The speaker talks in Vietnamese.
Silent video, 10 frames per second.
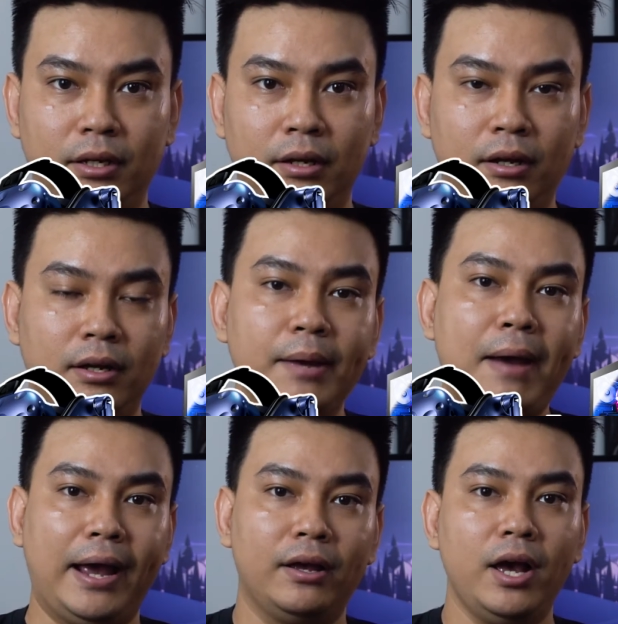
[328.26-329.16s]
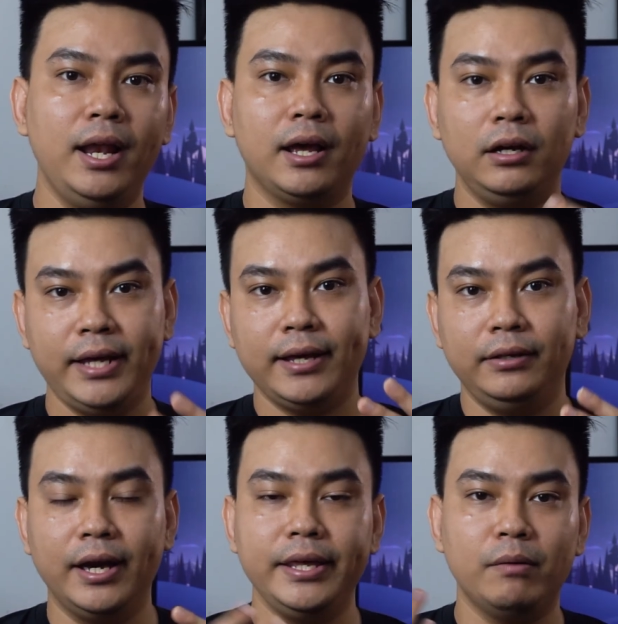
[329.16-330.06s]
uh, các bạn có thể là cân nhắc
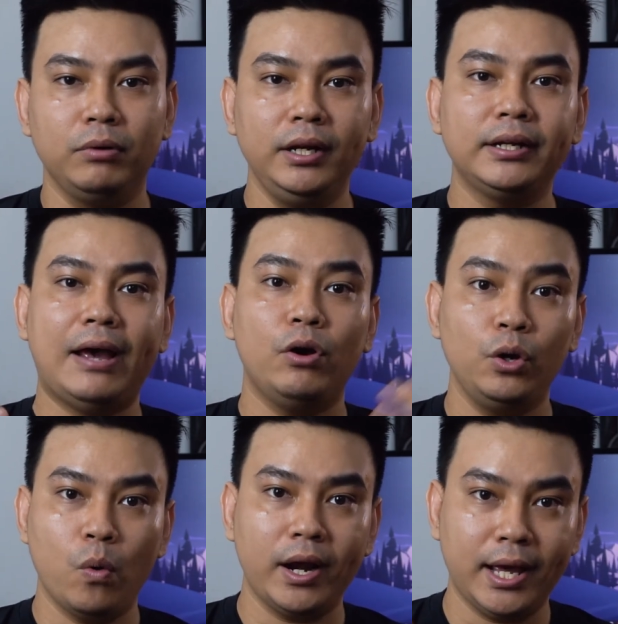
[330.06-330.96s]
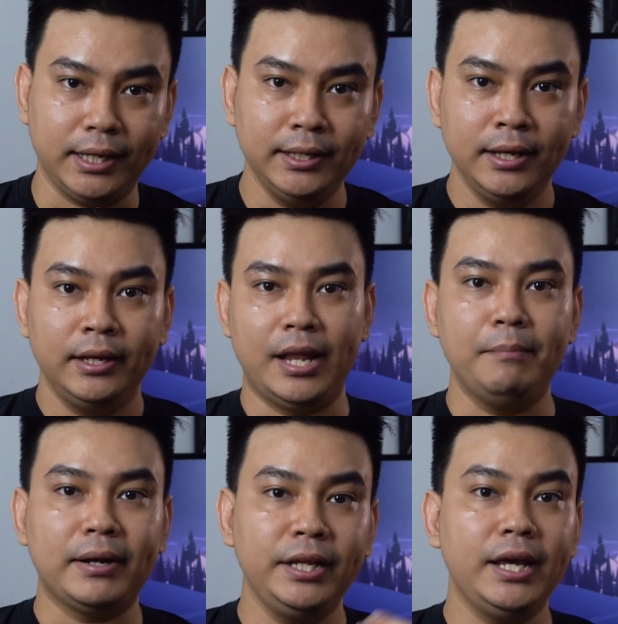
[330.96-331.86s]
những cái dòng kênh thực ảo anh one này
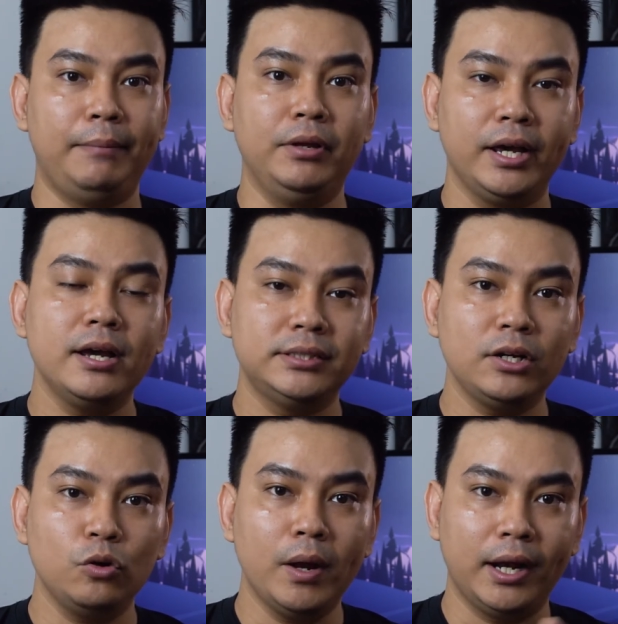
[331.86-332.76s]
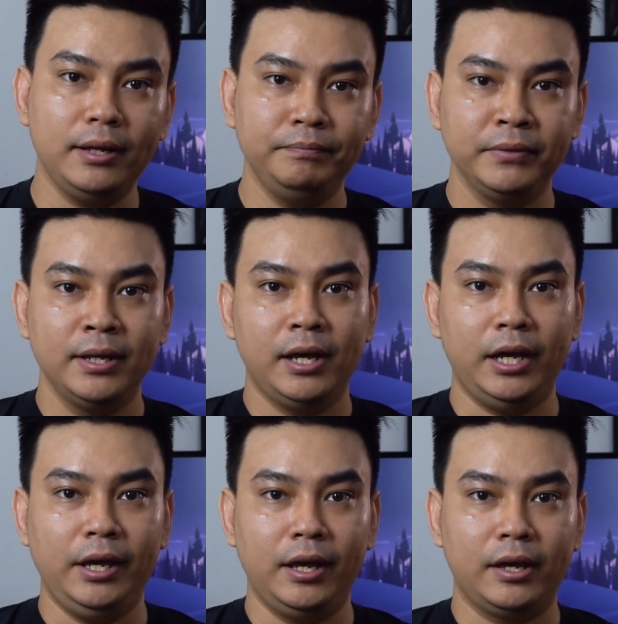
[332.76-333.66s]
để mà tiết kiệm được cái ngân sách của mình ha
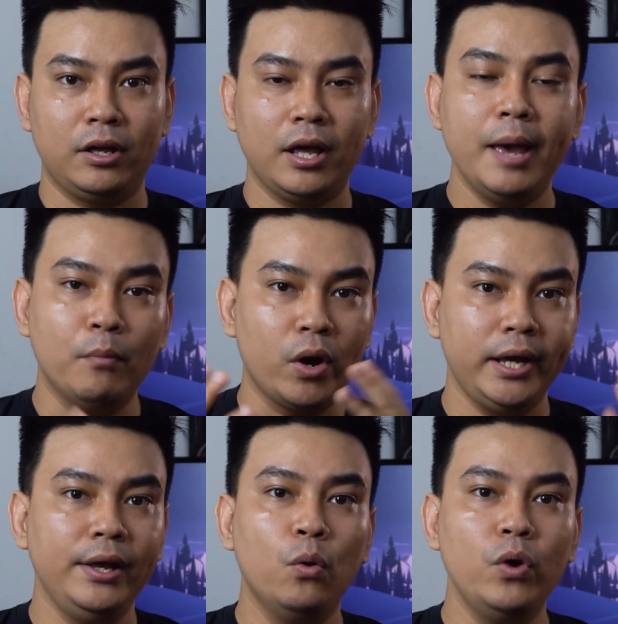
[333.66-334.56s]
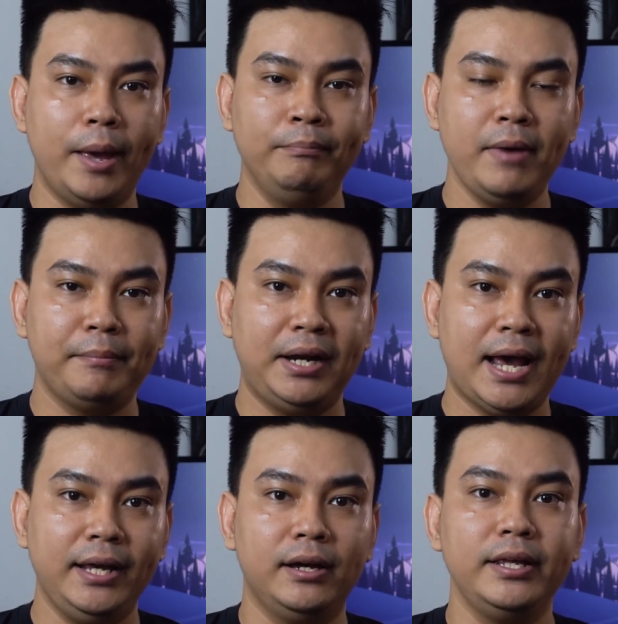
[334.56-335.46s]
thì thêm một cái ưu điểm mà mình
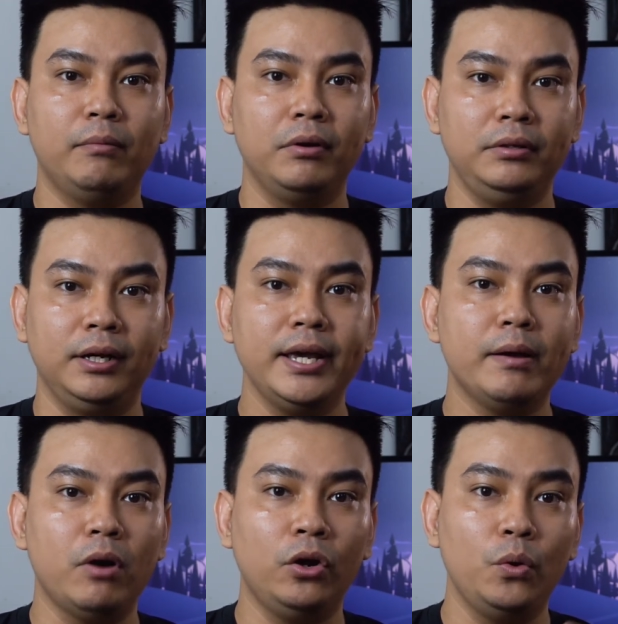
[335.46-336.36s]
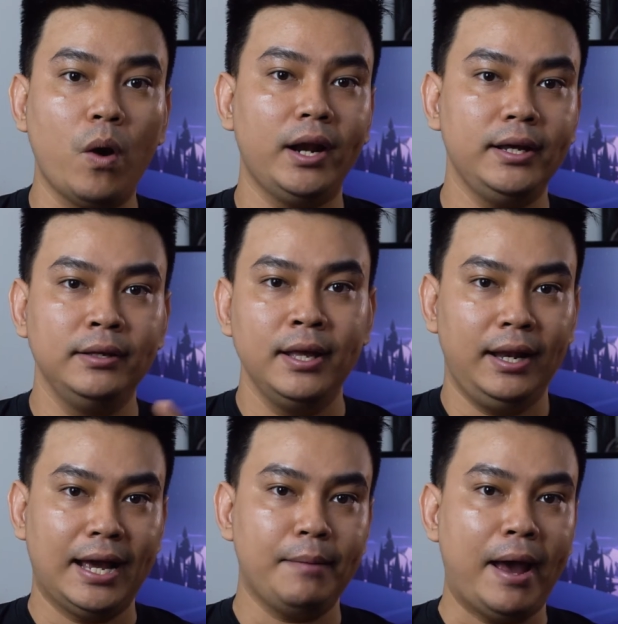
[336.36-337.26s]
thấy ở dòng những cái dòng on one á
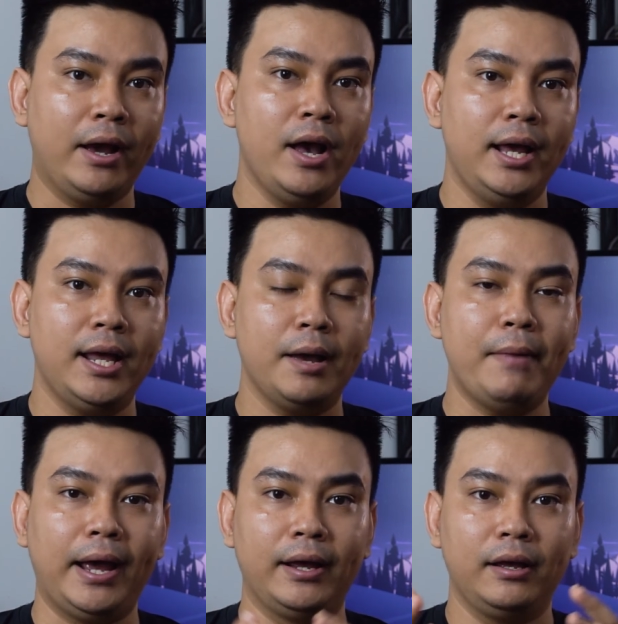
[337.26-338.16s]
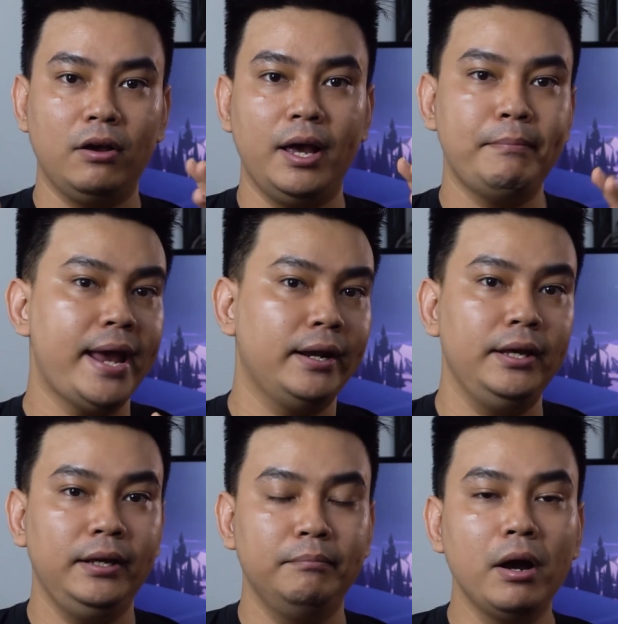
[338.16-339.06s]
là các bạn có thể là các bạn có thể mang
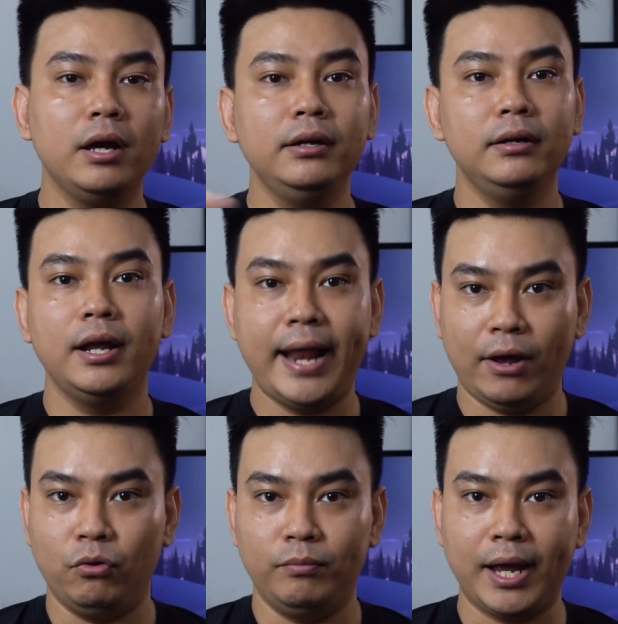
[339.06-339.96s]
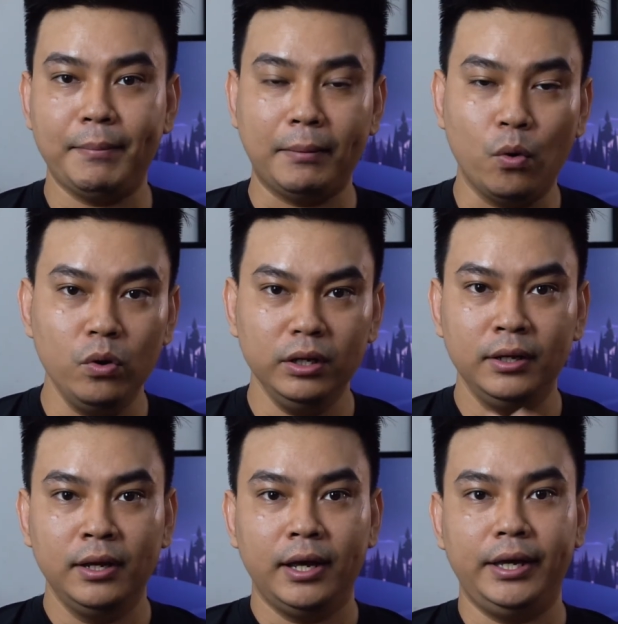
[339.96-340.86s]
đi bất cứ nơi nào mà các bạn muốn
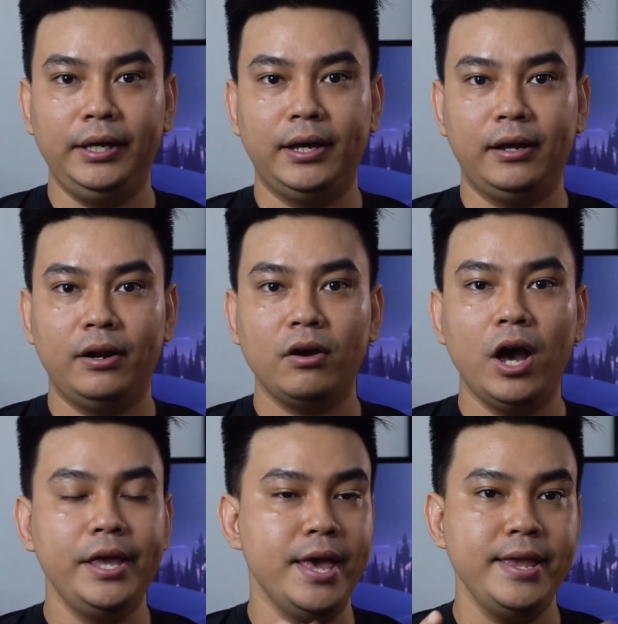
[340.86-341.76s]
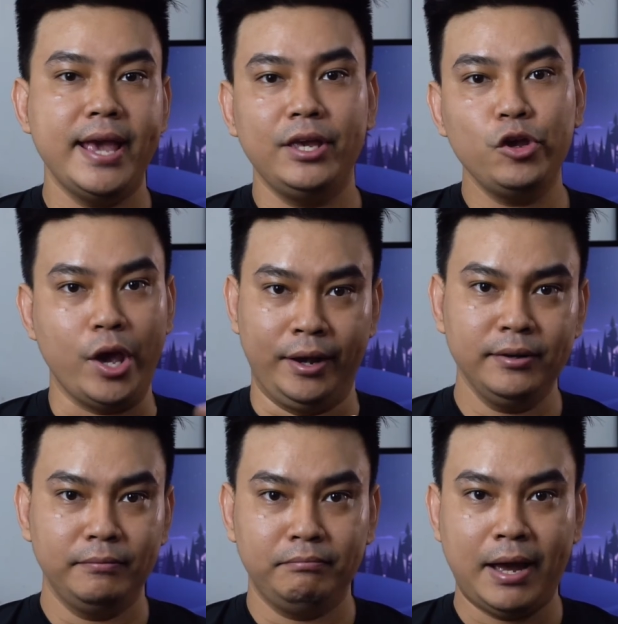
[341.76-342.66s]
thì ờ, nó có thể dễ dàng di chuyển
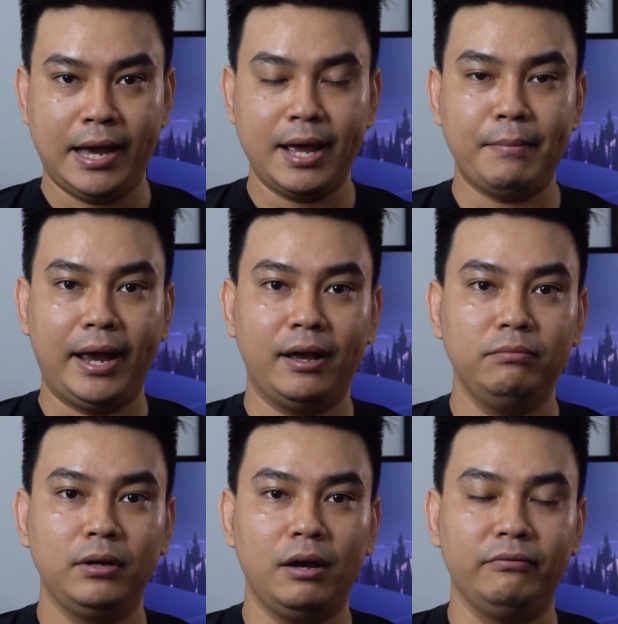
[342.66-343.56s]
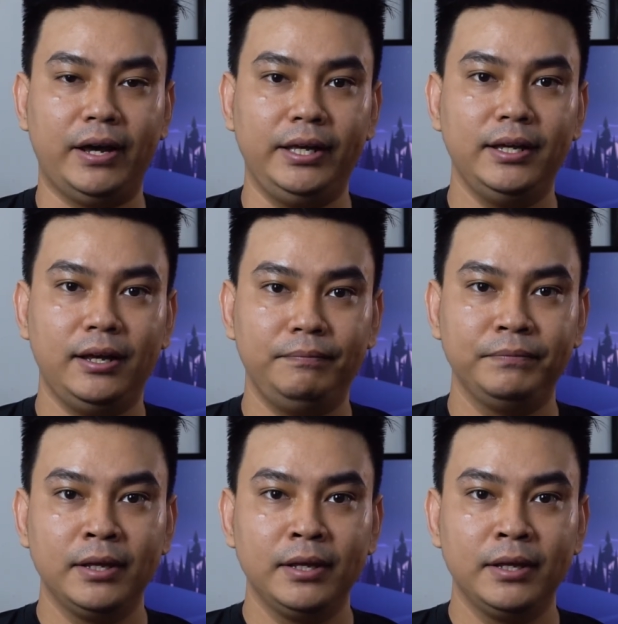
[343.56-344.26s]
mà các bạn không cần phải ờ,